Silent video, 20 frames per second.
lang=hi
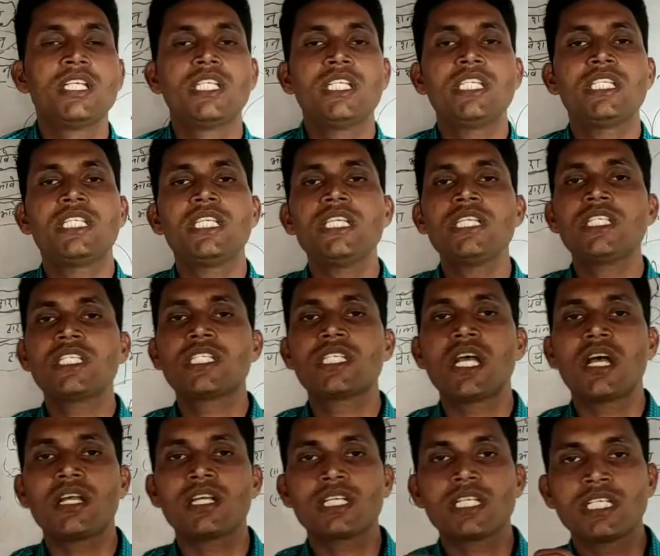किसी
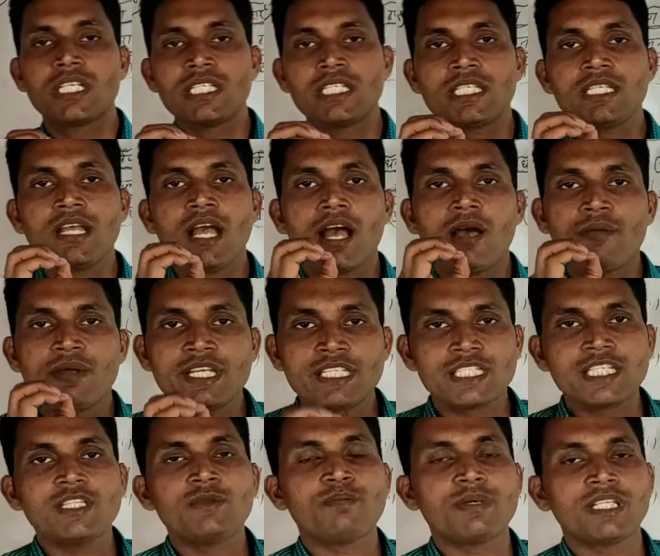किसी
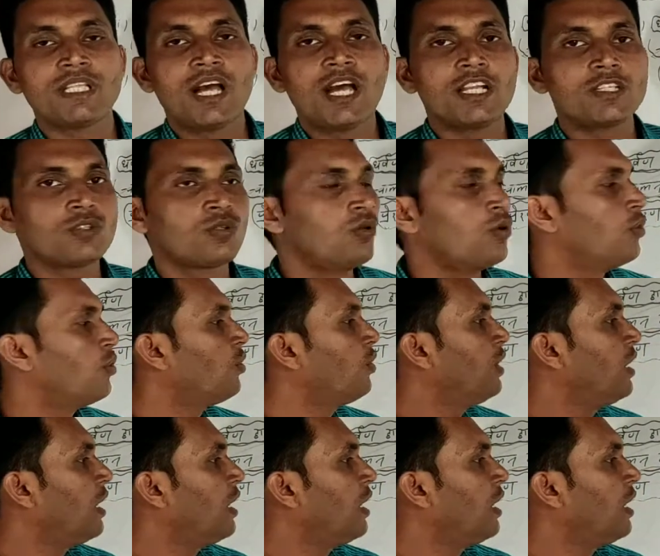आवेशित पदार्थ को